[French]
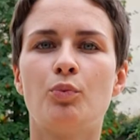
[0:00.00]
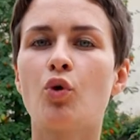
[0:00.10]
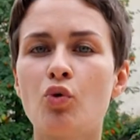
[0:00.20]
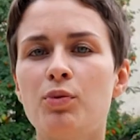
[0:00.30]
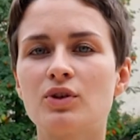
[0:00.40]

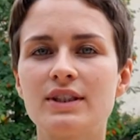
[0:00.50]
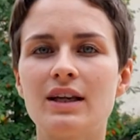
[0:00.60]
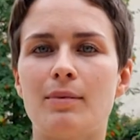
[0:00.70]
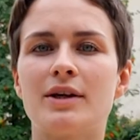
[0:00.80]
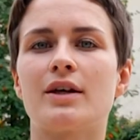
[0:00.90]
Pour compenser
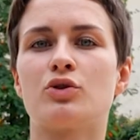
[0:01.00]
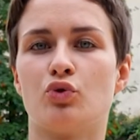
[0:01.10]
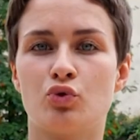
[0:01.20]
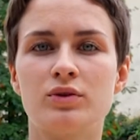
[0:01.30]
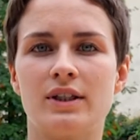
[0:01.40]
l'abattage
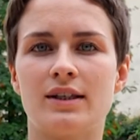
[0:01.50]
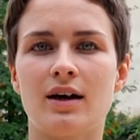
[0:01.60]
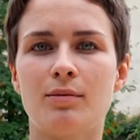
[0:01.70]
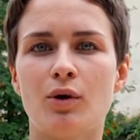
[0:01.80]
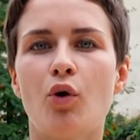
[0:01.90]
de tous ces
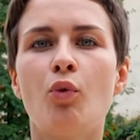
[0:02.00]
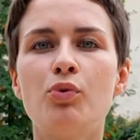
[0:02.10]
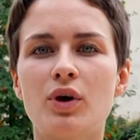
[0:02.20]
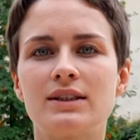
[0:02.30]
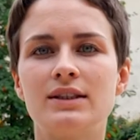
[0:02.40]
arbres, on
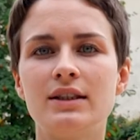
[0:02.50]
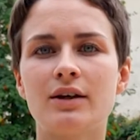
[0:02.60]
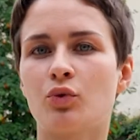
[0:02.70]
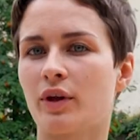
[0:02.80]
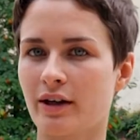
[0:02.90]
pourrait se
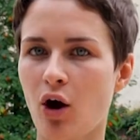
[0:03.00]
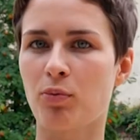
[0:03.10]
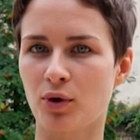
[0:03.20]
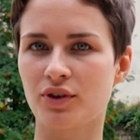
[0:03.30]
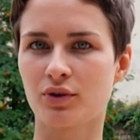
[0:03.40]
dire qu'on n'a qu'à en
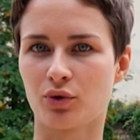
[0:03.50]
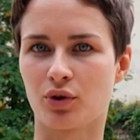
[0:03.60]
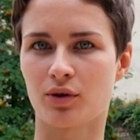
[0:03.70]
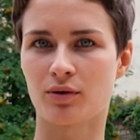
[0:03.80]
replanter d'autres.